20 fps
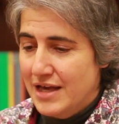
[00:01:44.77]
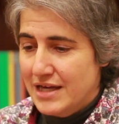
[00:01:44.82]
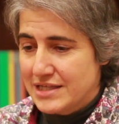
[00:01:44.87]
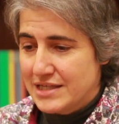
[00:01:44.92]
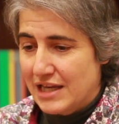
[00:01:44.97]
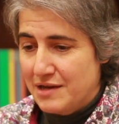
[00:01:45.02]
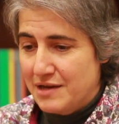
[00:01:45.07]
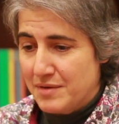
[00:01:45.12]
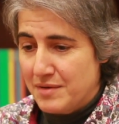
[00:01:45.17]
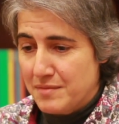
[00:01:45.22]

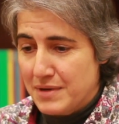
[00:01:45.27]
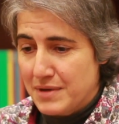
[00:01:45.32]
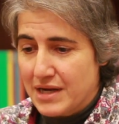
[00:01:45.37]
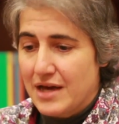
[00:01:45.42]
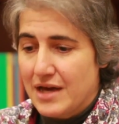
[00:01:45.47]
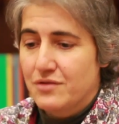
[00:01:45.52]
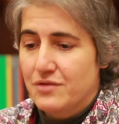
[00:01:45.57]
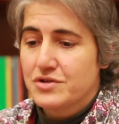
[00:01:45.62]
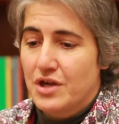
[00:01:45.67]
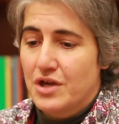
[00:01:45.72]
este libre
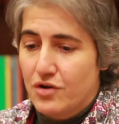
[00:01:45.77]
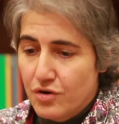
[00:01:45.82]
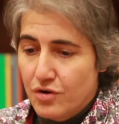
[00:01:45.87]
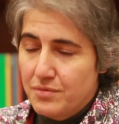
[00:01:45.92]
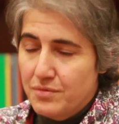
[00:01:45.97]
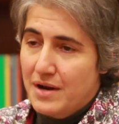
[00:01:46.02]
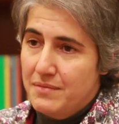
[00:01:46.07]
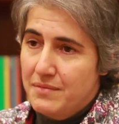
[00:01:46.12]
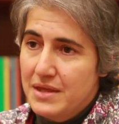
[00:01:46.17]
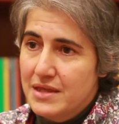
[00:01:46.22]
mercado se
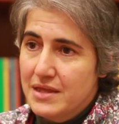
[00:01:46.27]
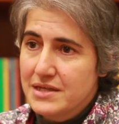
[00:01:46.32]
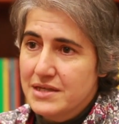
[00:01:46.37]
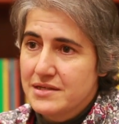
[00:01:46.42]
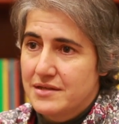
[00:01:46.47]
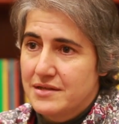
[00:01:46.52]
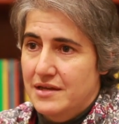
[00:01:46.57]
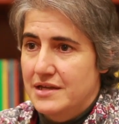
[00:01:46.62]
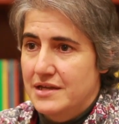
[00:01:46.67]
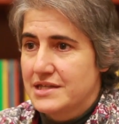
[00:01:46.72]
cobra
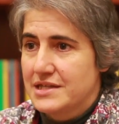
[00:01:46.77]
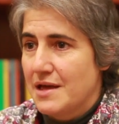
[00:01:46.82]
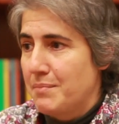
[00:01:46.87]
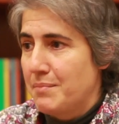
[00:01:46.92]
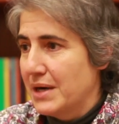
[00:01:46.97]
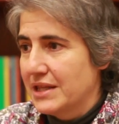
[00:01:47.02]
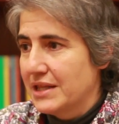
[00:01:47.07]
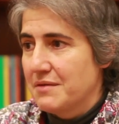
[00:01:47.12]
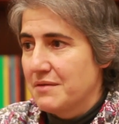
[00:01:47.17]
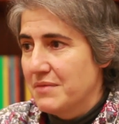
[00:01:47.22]
vidas en este
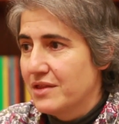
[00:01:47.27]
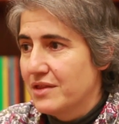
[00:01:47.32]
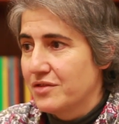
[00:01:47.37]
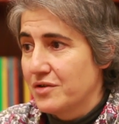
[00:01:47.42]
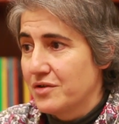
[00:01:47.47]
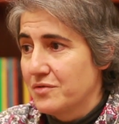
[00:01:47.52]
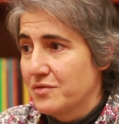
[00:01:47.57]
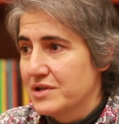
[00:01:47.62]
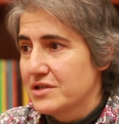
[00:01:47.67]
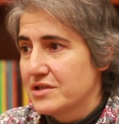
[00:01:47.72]

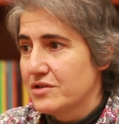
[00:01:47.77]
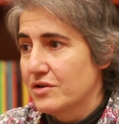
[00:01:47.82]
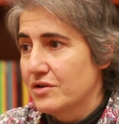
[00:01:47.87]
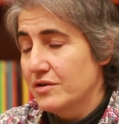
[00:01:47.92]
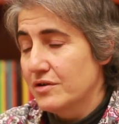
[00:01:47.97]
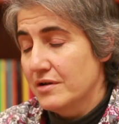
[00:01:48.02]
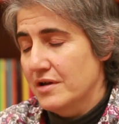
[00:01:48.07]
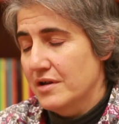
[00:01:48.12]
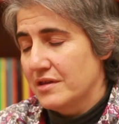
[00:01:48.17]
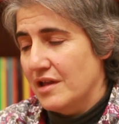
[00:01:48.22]
apartamento
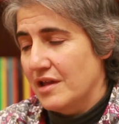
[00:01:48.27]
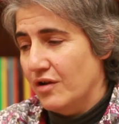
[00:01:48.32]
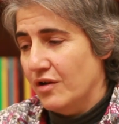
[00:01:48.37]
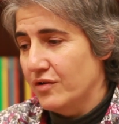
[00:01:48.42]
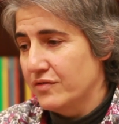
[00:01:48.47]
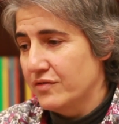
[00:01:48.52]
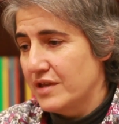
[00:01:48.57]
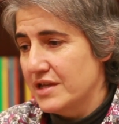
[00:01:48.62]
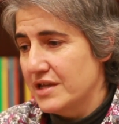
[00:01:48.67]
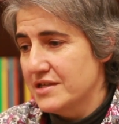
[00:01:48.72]
nuestro de
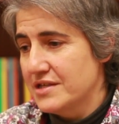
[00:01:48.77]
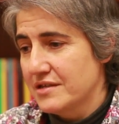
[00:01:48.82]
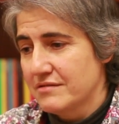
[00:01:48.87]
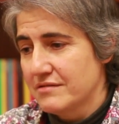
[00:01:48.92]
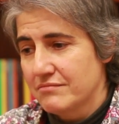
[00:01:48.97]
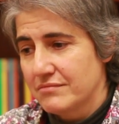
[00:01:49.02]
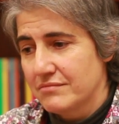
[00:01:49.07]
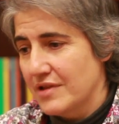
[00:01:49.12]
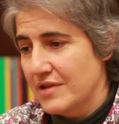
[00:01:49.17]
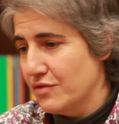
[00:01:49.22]

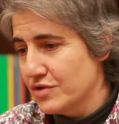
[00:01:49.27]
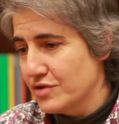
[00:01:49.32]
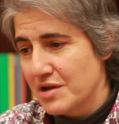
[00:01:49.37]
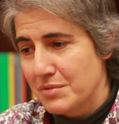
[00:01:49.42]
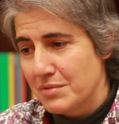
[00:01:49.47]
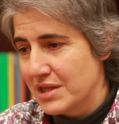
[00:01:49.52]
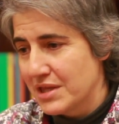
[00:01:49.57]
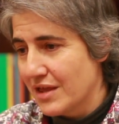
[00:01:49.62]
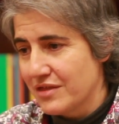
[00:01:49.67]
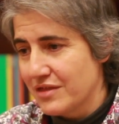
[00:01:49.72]
Londres, de dos
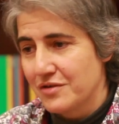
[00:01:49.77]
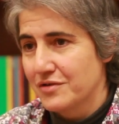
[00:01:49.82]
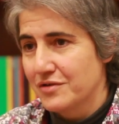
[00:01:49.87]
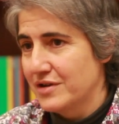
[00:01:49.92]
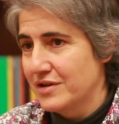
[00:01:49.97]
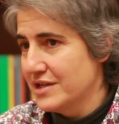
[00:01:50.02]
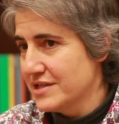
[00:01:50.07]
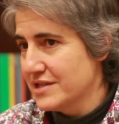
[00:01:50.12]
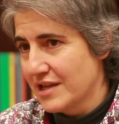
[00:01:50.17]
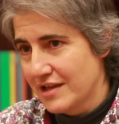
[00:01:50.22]

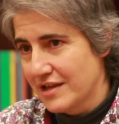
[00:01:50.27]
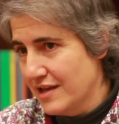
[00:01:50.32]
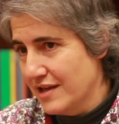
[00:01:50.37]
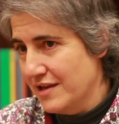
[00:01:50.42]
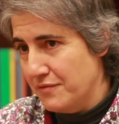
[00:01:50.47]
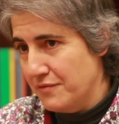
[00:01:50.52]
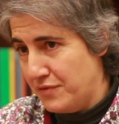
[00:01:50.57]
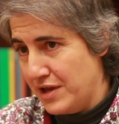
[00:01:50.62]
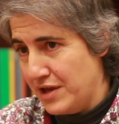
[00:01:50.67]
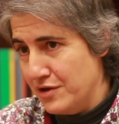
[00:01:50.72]
habitaciones,
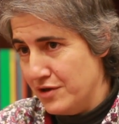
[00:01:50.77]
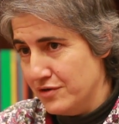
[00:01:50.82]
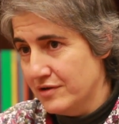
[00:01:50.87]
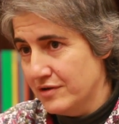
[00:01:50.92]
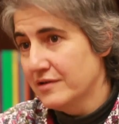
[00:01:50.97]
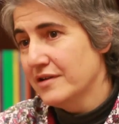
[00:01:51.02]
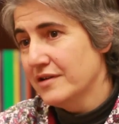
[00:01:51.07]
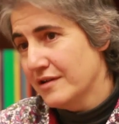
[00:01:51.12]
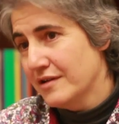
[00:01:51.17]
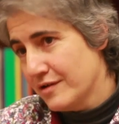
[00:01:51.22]

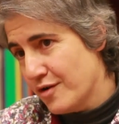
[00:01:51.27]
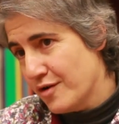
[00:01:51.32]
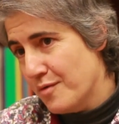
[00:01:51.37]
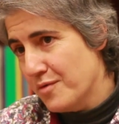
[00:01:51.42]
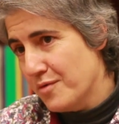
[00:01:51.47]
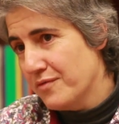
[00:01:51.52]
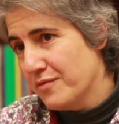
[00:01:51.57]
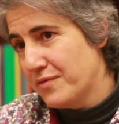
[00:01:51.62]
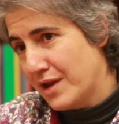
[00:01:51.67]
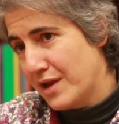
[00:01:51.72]
frío,
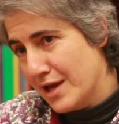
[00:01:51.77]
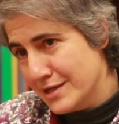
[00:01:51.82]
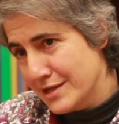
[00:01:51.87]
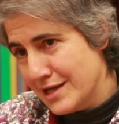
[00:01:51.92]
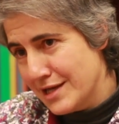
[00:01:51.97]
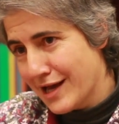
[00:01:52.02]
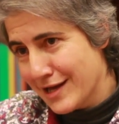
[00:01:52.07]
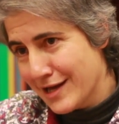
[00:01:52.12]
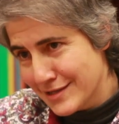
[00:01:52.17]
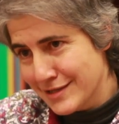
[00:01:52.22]
cómo fría
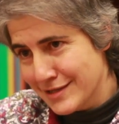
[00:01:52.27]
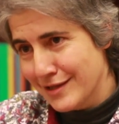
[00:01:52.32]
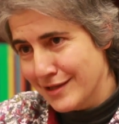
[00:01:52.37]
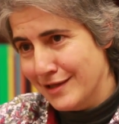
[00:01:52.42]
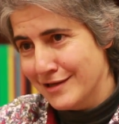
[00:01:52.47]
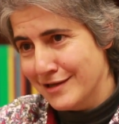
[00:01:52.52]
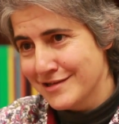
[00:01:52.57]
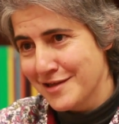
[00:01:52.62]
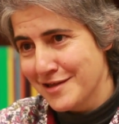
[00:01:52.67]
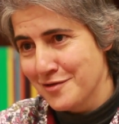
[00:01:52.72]
es la casa
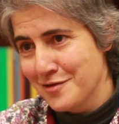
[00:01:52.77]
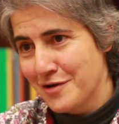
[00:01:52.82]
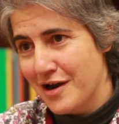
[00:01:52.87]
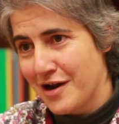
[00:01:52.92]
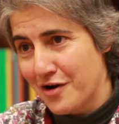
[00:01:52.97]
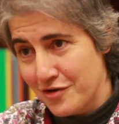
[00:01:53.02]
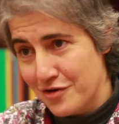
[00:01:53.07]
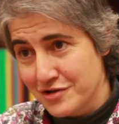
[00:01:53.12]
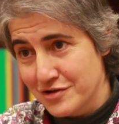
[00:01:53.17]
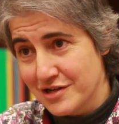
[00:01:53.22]
de la
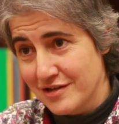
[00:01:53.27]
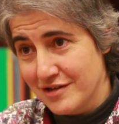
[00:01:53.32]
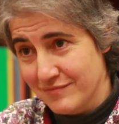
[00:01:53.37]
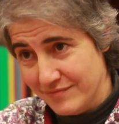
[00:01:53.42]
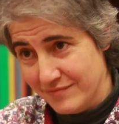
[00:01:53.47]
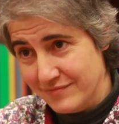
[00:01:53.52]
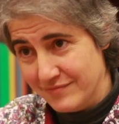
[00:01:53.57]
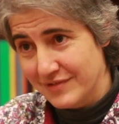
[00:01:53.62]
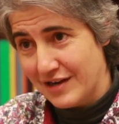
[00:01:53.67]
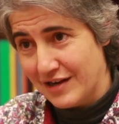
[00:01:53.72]
señora Rosa
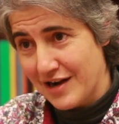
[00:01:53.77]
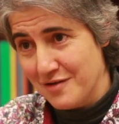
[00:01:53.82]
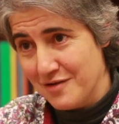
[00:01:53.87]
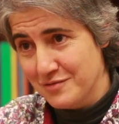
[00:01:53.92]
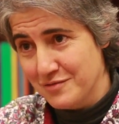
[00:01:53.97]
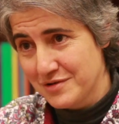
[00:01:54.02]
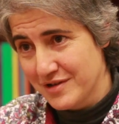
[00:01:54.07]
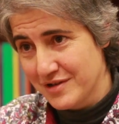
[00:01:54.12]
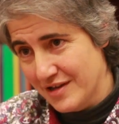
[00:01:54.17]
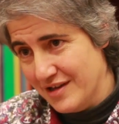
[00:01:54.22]
de
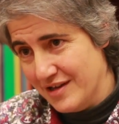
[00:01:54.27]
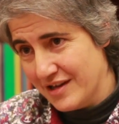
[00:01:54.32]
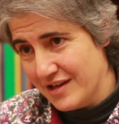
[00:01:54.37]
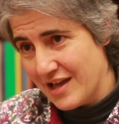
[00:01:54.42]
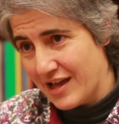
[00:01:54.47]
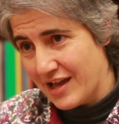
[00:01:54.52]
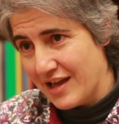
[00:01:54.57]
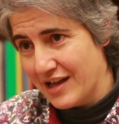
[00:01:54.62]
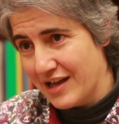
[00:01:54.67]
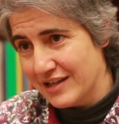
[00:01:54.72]
Reus,
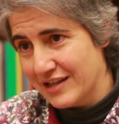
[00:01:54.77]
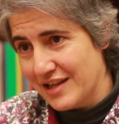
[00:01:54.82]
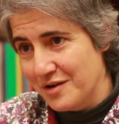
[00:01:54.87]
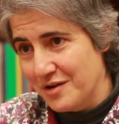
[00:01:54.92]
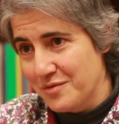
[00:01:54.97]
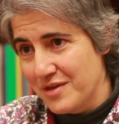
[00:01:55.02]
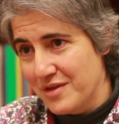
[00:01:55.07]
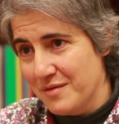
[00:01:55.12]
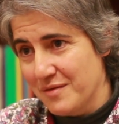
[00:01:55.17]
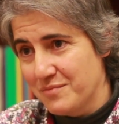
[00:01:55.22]
que aquí en
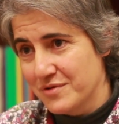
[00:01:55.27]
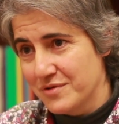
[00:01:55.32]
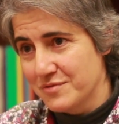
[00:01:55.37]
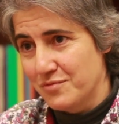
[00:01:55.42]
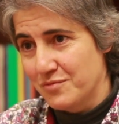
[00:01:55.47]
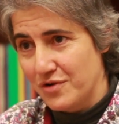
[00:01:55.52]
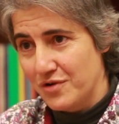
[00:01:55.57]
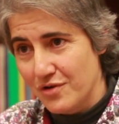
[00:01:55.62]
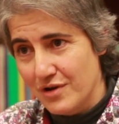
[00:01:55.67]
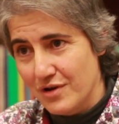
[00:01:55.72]
Cataluña
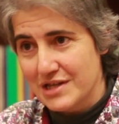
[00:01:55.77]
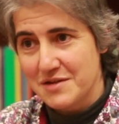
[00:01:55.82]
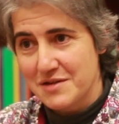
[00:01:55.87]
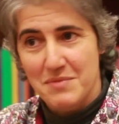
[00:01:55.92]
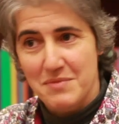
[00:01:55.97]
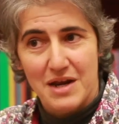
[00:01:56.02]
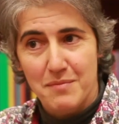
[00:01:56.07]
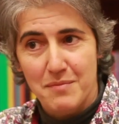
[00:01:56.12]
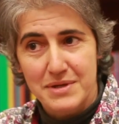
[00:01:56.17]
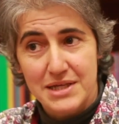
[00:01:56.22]
pues, murió la
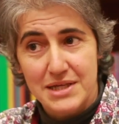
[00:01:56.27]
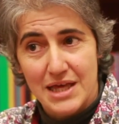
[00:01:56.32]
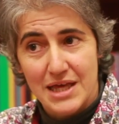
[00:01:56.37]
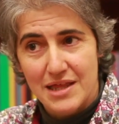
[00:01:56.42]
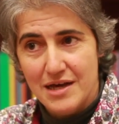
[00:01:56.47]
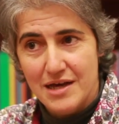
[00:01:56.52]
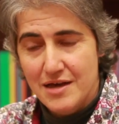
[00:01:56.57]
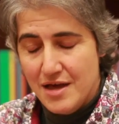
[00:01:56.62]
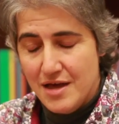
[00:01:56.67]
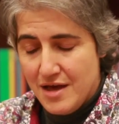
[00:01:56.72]
semana
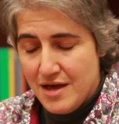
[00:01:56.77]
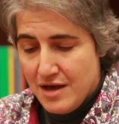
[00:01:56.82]
pasada,